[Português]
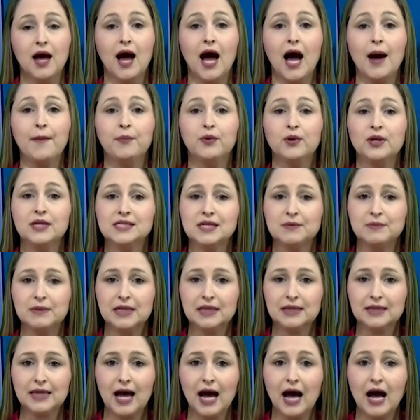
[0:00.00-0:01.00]
A Polícia
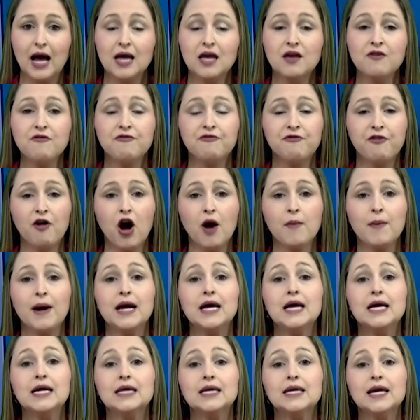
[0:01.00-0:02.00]
Militar informa
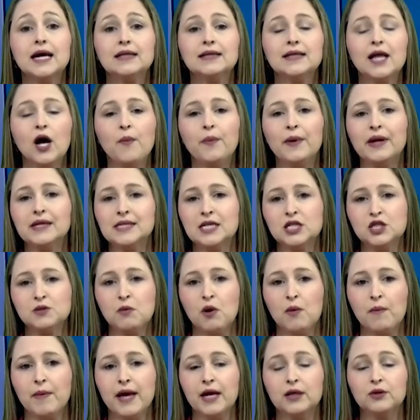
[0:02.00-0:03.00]
que até o presente
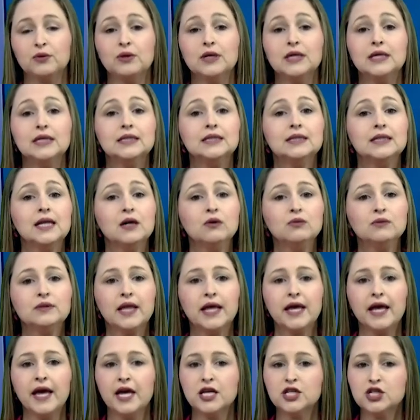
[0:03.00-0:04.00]
momento não
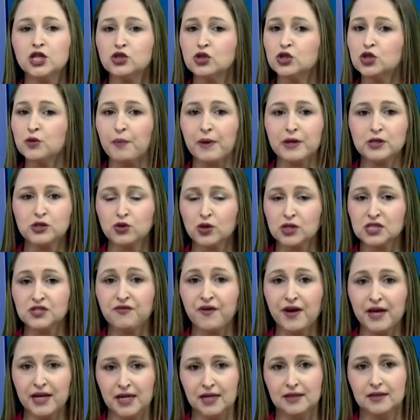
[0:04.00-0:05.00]
tem registro de pessoas
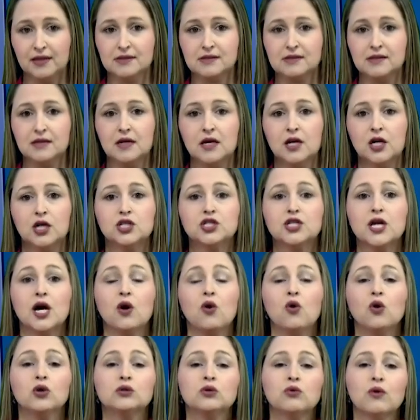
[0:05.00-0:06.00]
feridas, de
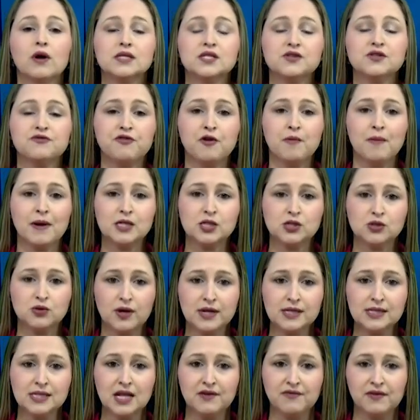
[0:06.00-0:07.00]
acordo com as
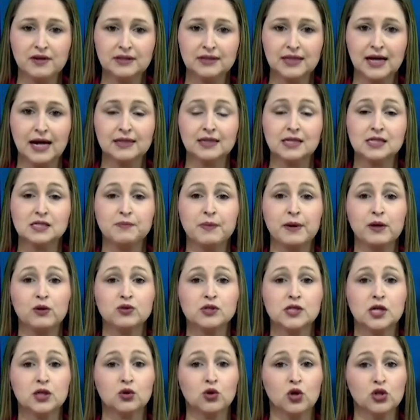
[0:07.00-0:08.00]
informações levantadas pelo
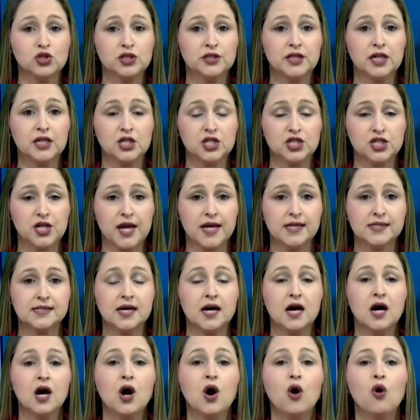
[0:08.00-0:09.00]
setor de inteligência,
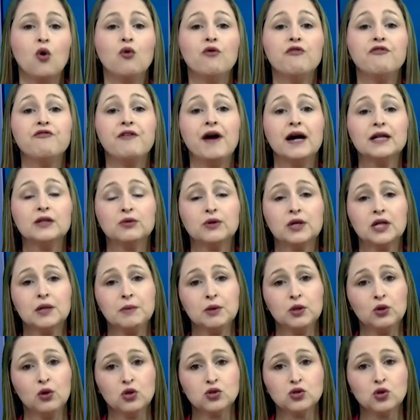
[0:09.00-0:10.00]
o fato
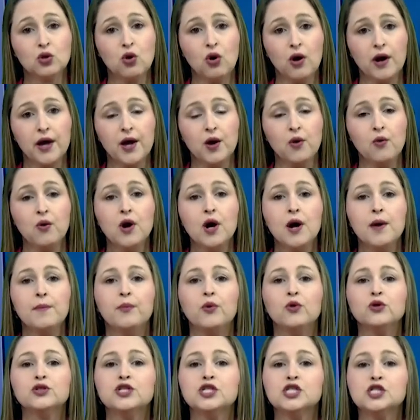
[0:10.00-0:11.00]
criminoso ocorreu
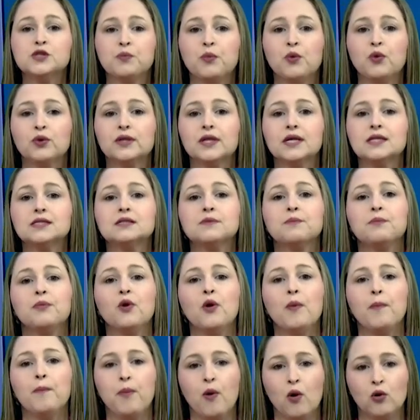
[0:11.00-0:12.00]
por disputas
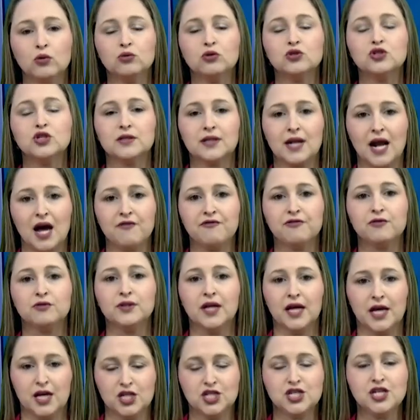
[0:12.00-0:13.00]
por ponto de tráfico na
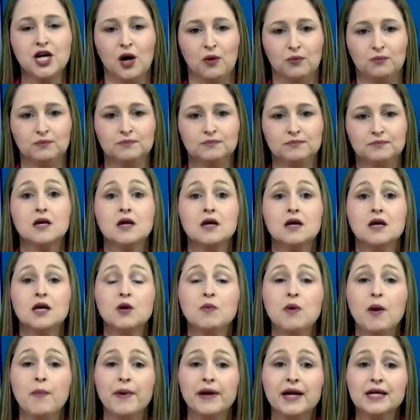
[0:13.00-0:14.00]
região. E
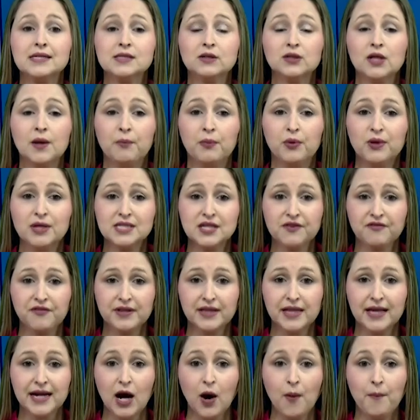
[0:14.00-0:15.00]
uma operação da Polícia
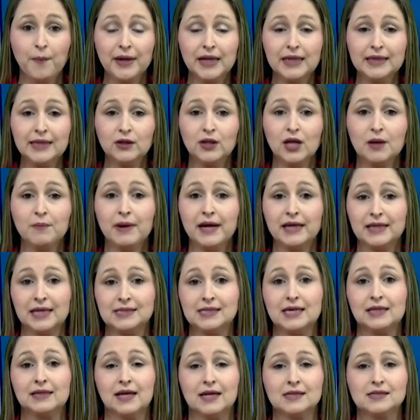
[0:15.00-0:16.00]
Federal prendeu na manhã
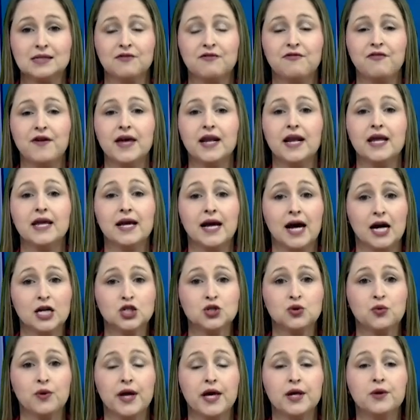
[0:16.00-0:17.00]
dessa terça-feira, em
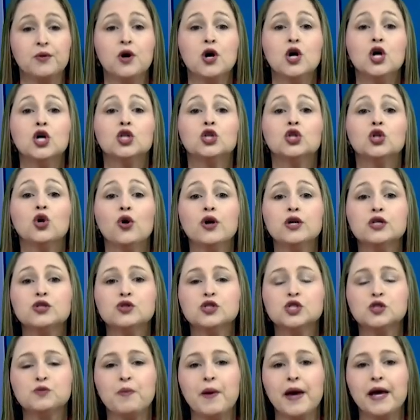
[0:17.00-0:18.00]
Cachoeiro, dois
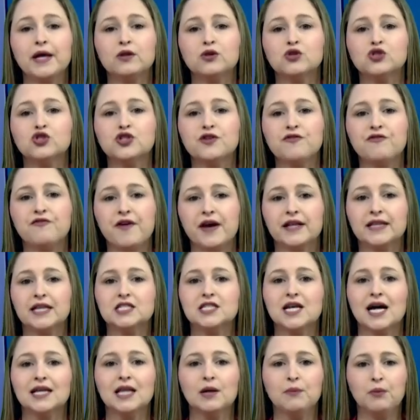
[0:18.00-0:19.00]
suspeitos de venda
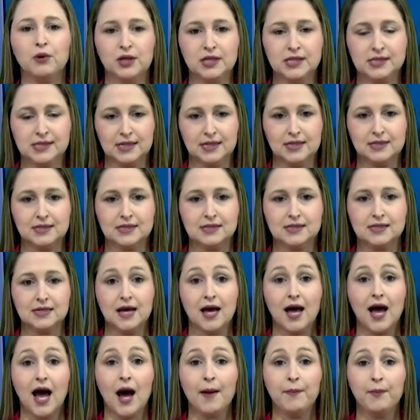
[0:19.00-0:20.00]
de anabolizantes.
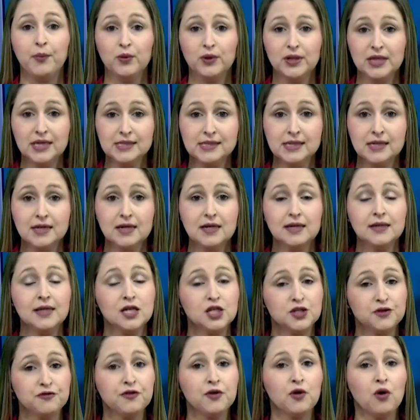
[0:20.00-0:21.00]
A polícia
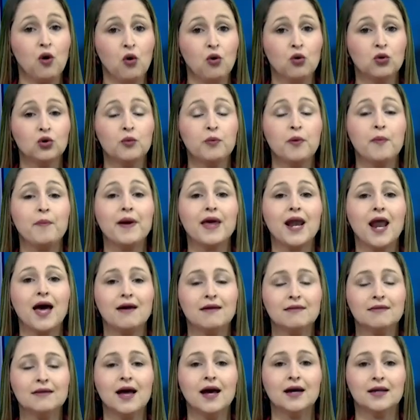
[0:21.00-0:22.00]
identificou o grupo pela
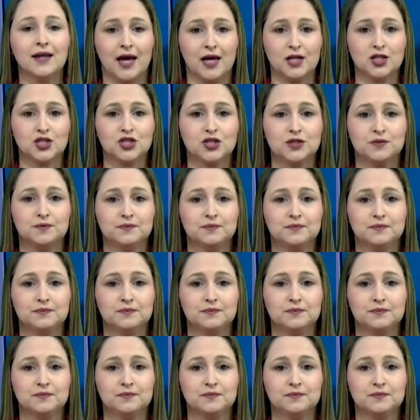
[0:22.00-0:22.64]
internet.